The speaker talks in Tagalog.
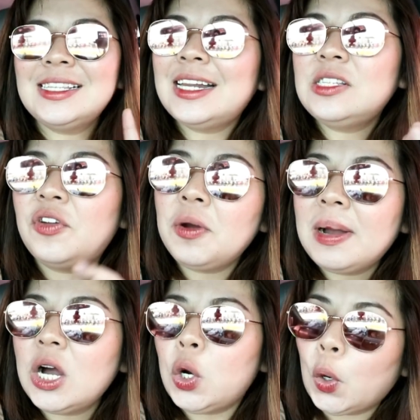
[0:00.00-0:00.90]
In today's video
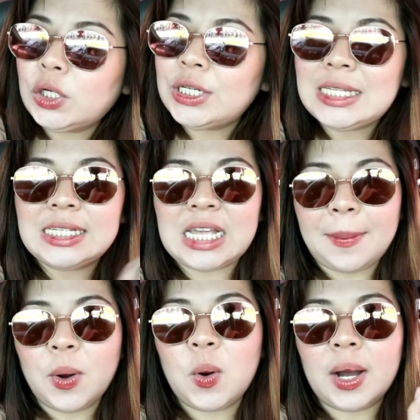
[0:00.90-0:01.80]
mga gorgeous,
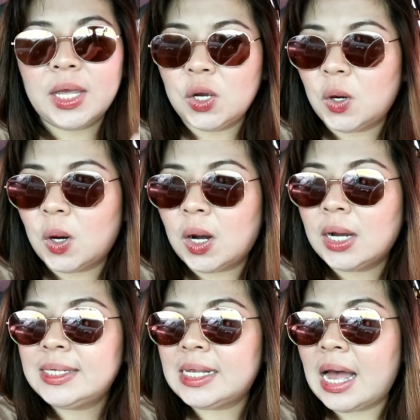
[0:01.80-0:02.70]
kasama ko kayo
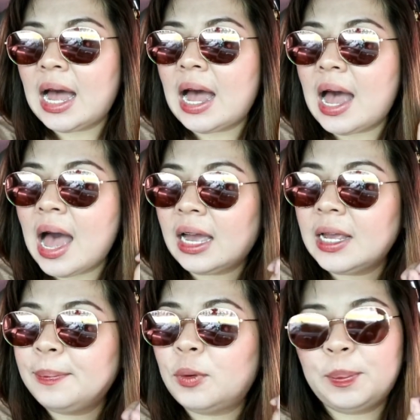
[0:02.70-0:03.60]
sa
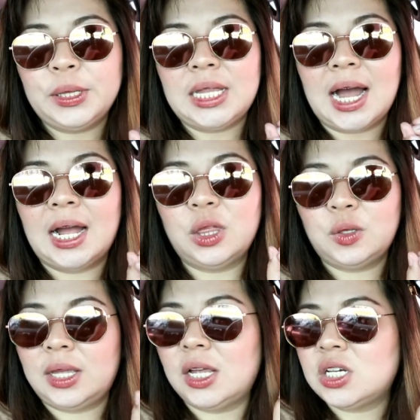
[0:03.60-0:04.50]
aking pupuntahan
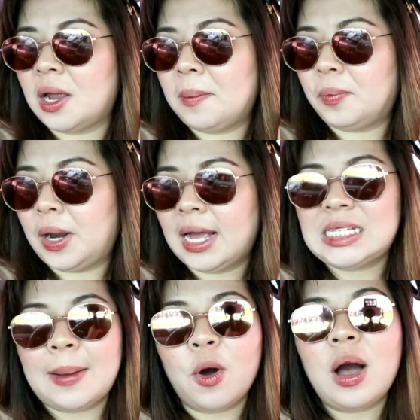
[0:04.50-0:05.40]
today, syempre.
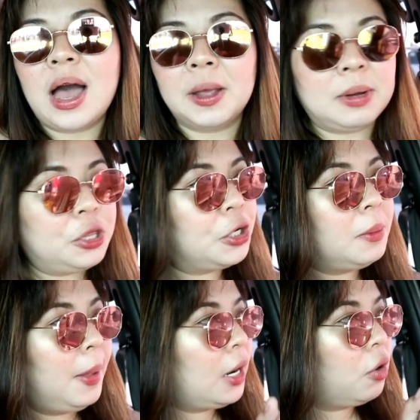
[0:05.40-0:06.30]
Kasama ko aking
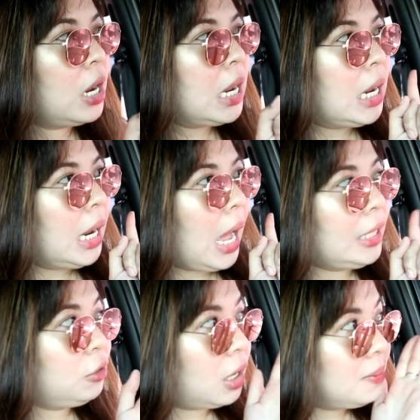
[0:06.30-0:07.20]
mother, pero
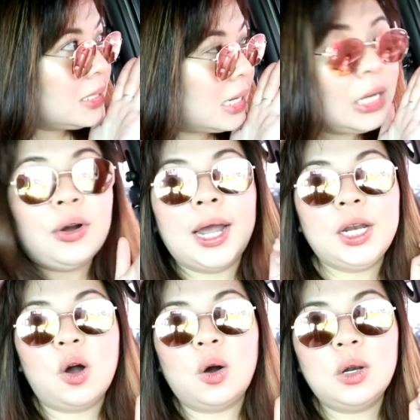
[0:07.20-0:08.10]
andito kami sa ano
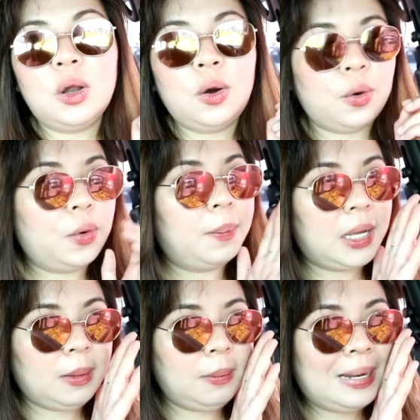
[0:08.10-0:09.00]
ngayon, all home,
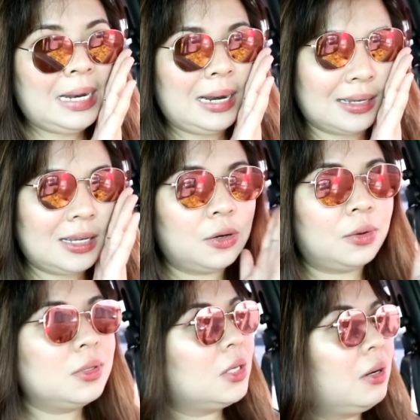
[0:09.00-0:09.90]
may bilin lang sa
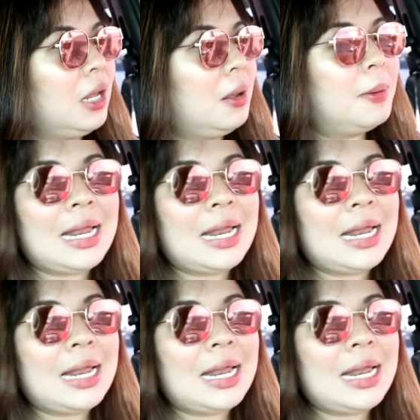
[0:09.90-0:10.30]
grocery.